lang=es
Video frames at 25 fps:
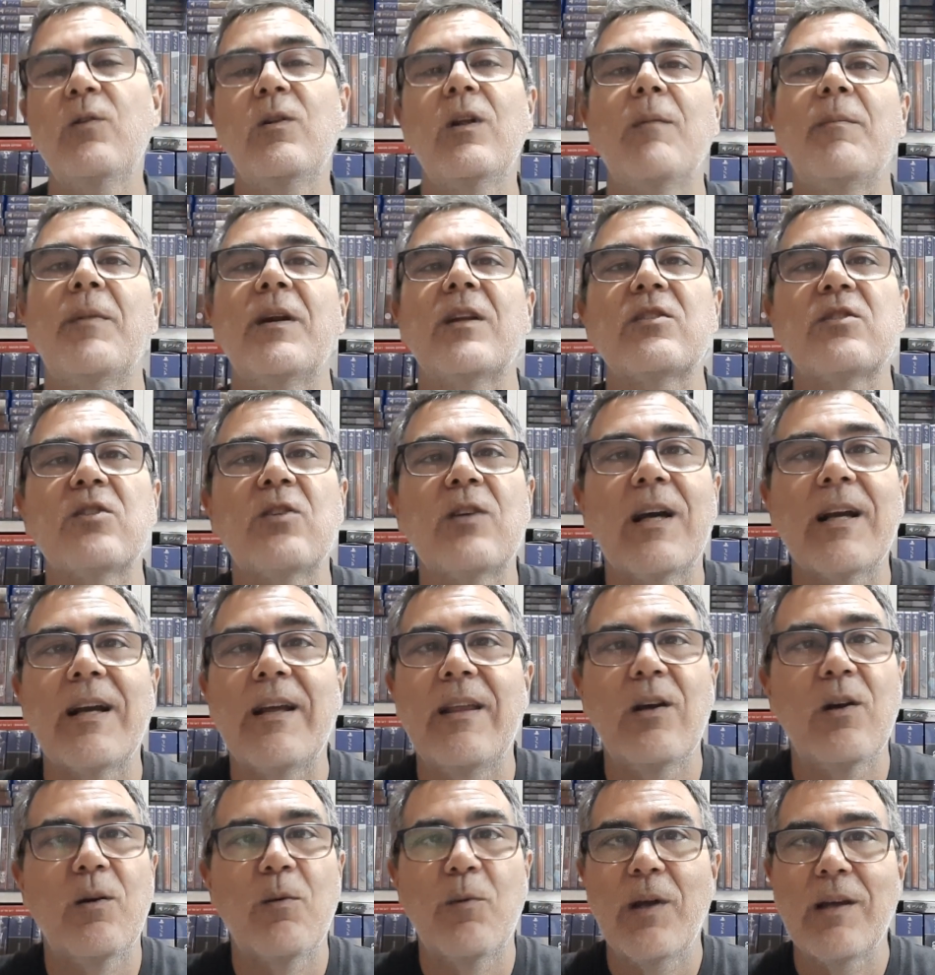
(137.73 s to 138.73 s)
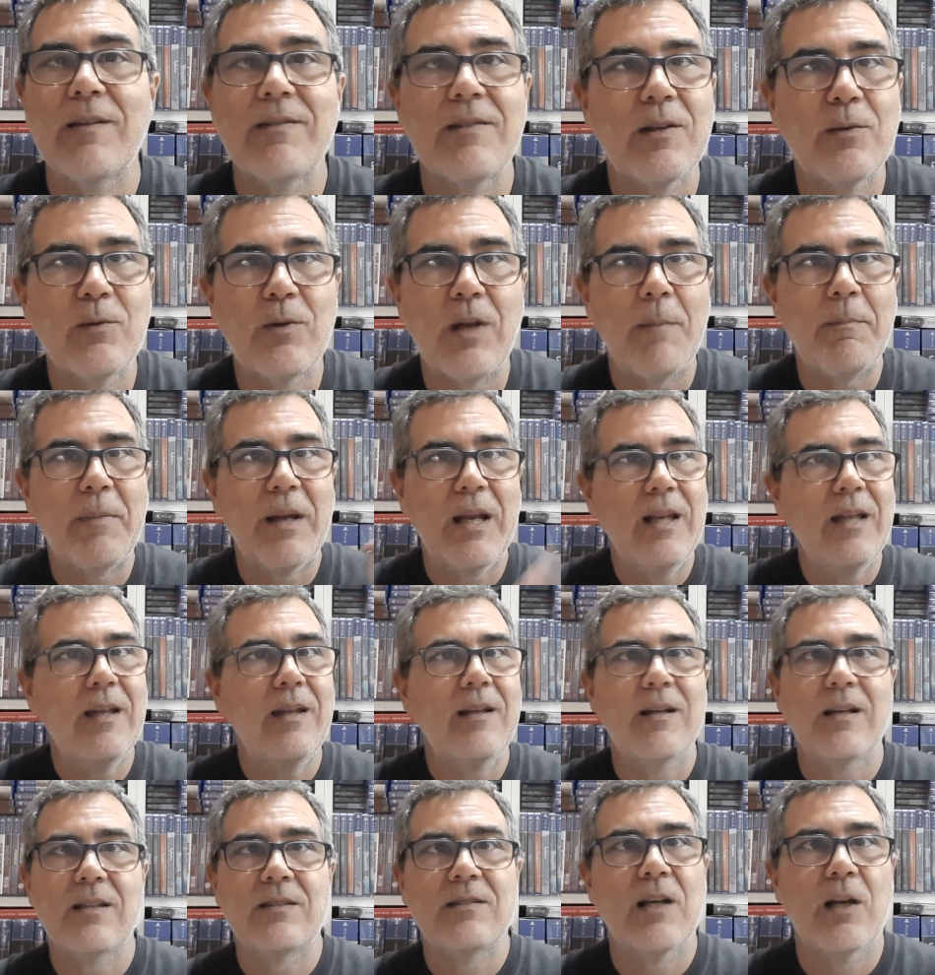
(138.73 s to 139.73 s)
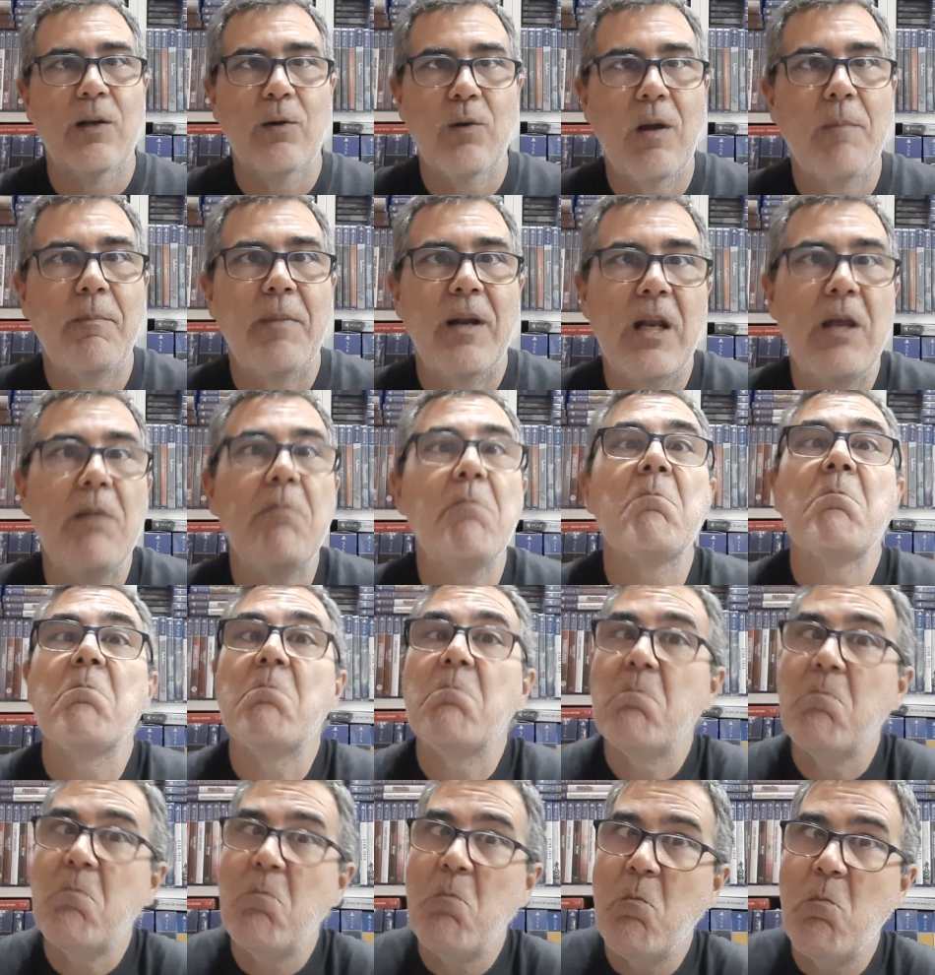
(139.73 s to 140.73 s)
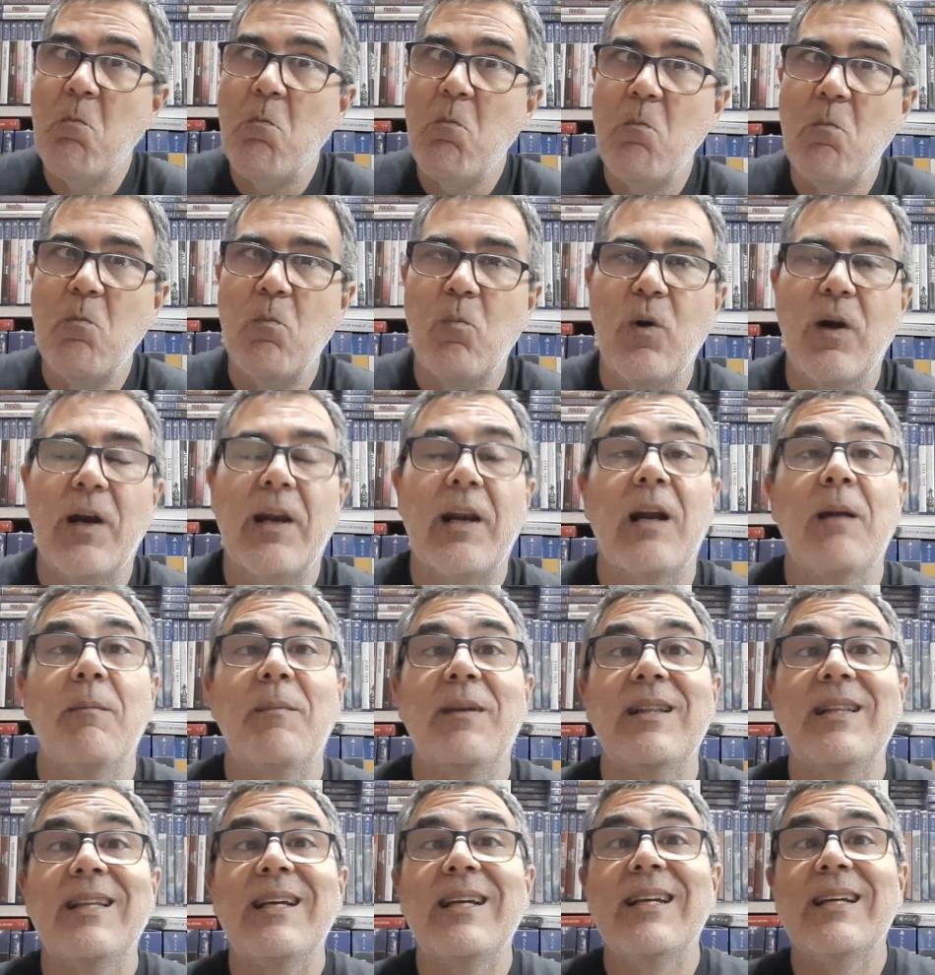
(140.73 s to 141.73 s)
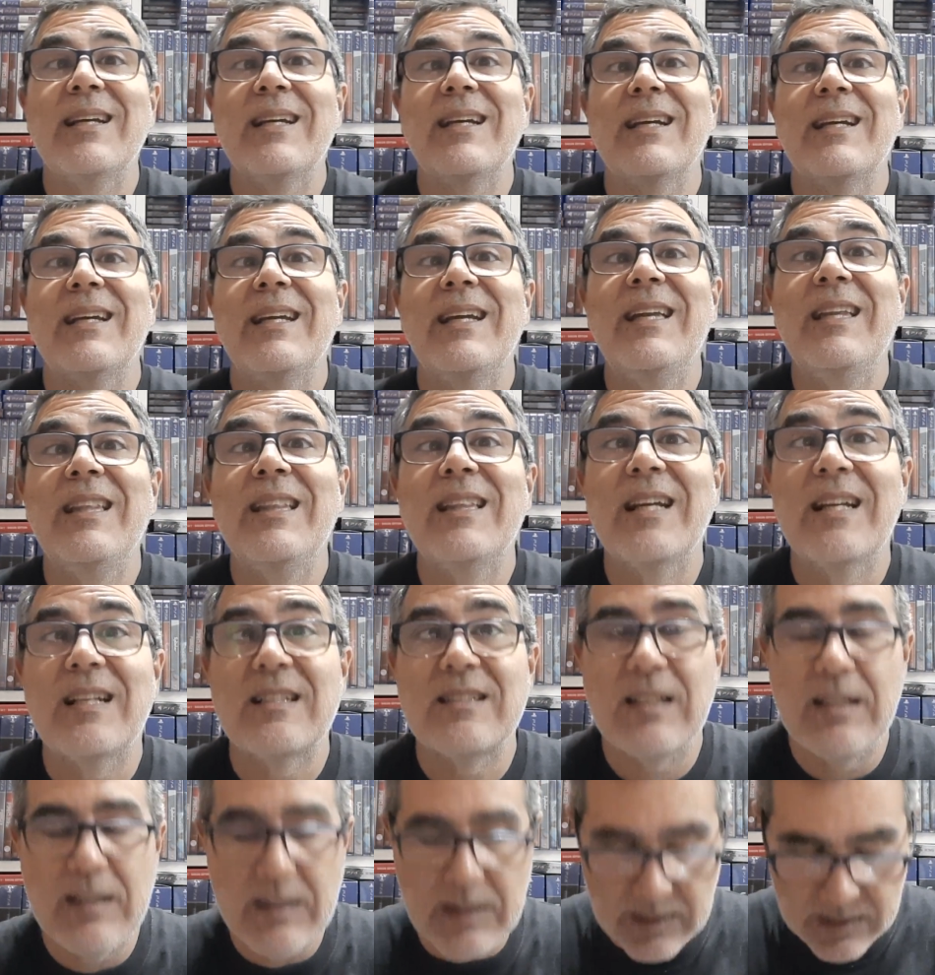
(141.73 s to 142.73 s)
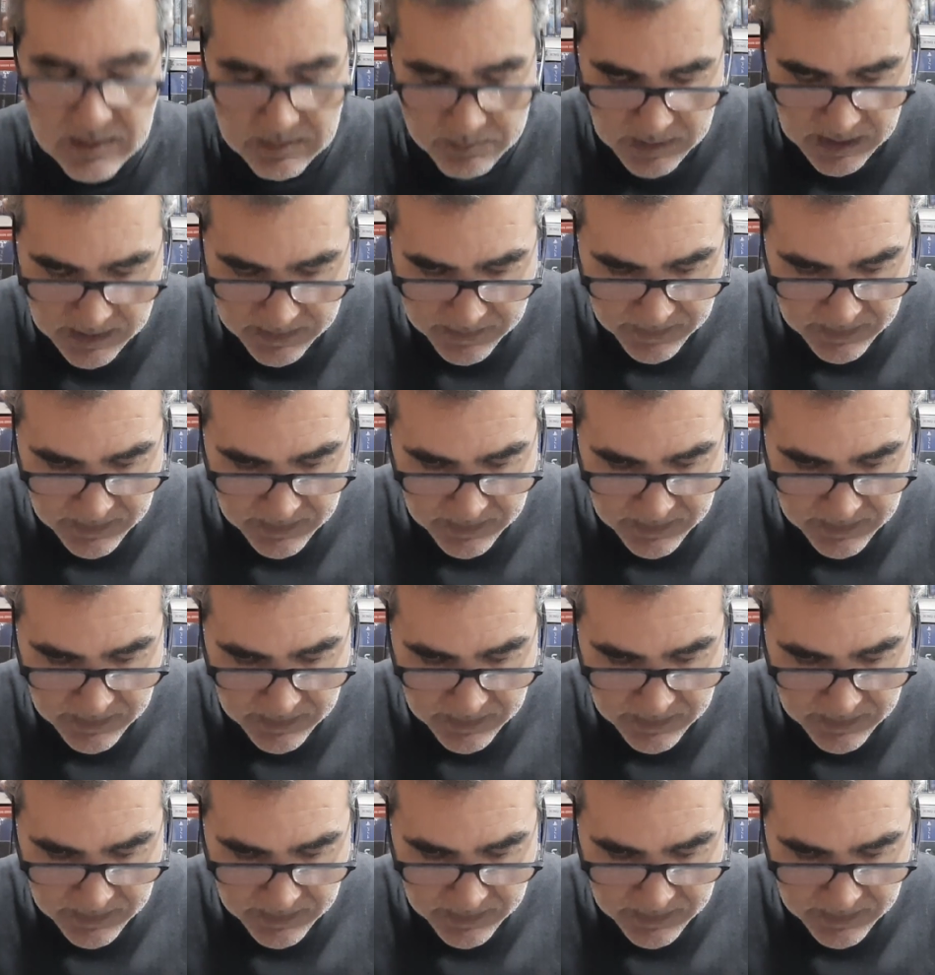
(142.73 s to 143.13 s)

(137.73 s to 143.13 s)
Una persona que dijo voy a hacer una peli y le salió una peli, pues realmente interesantísima.